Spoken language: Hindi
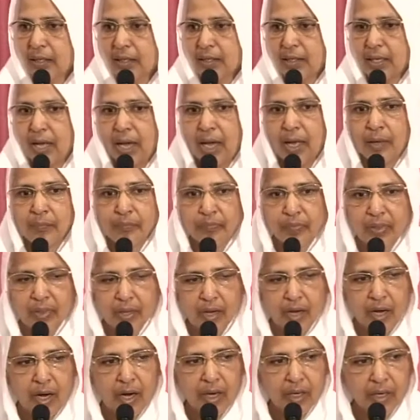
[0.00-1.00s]
किया
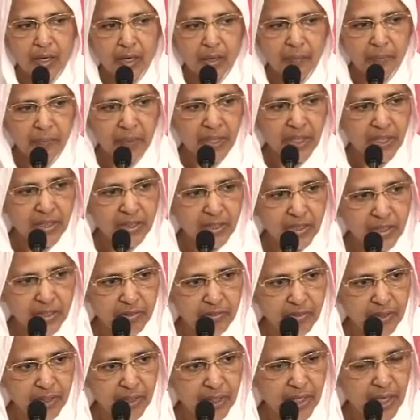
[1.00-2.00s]
और अपने
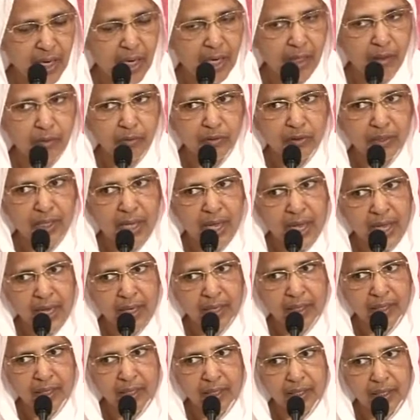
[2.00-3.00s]
जीवन का उद्धार
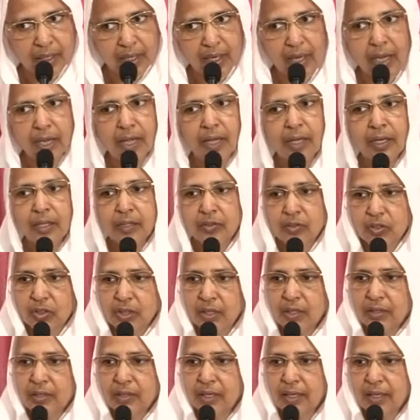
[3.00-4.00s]
करके
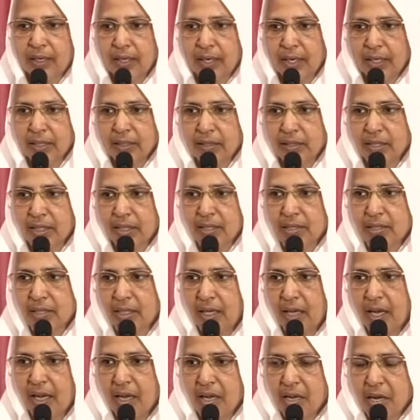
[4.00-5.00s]
तीर्थंकर
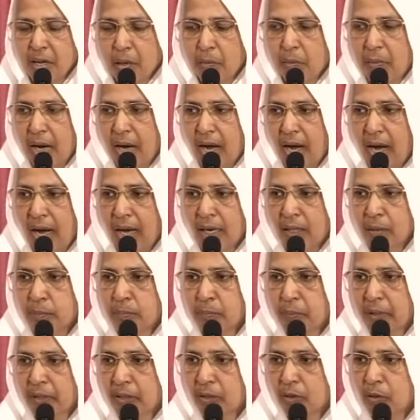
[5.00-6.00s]
जैसे महान
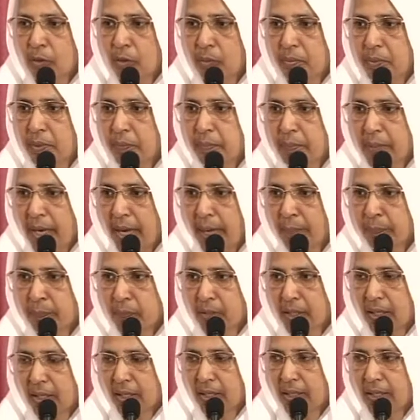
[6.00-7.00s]
पद को भी
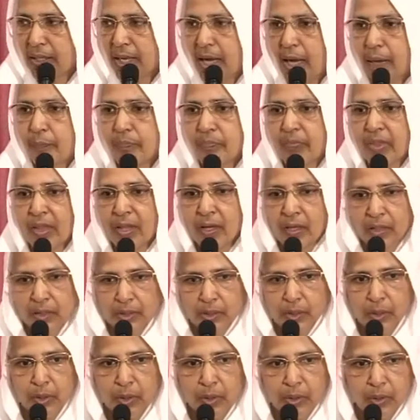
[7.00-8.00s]
प्राप्त कर लिया
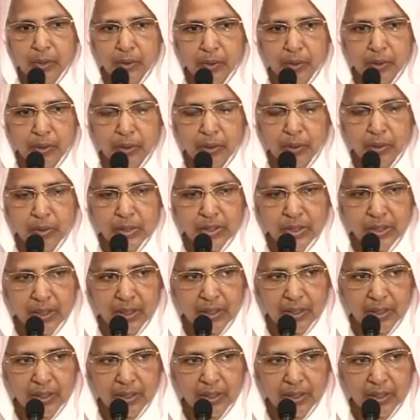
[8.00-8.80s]
तो उस